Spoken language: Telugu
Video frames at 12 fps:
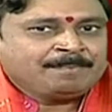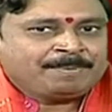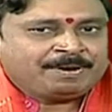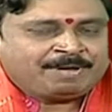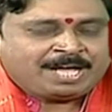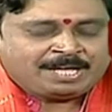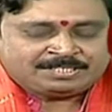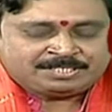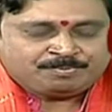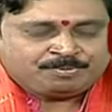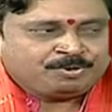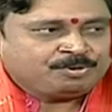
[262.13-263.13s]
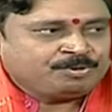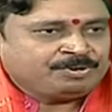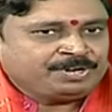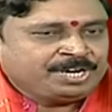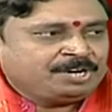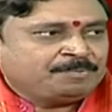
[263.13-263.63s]
మనం ఆ చెంబులో
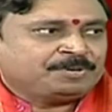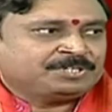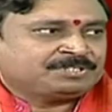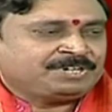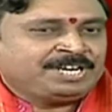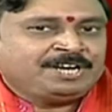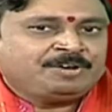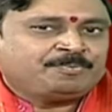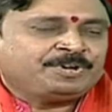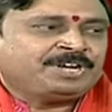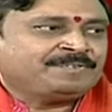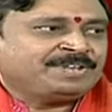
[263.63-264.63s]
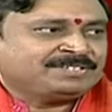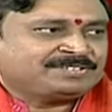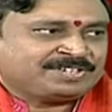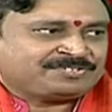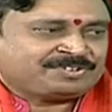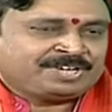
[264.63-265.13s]
నీళ్లు పోస్తాం నీళ్లు పోయటం అనేది
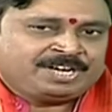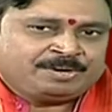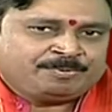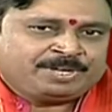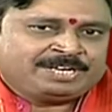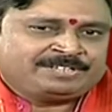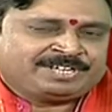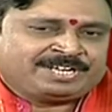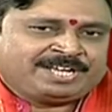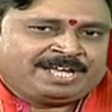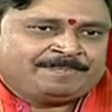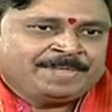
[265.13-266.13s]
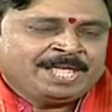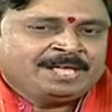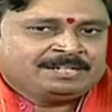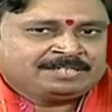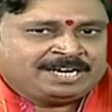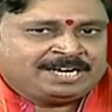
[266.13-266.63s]
శ్రేష్టం నీళ్లు పోయంగా చక్కగా
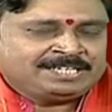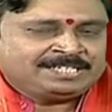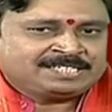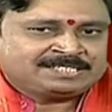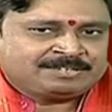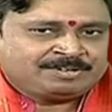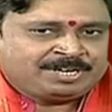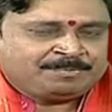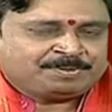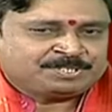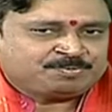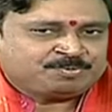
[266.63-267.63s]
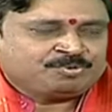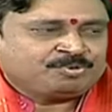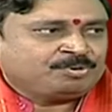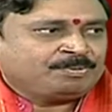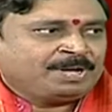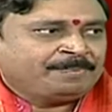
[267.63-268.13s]
దానిలో ఏం చేస్తామంటే పసుపు
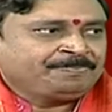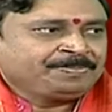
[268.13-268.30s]
కుంకుమ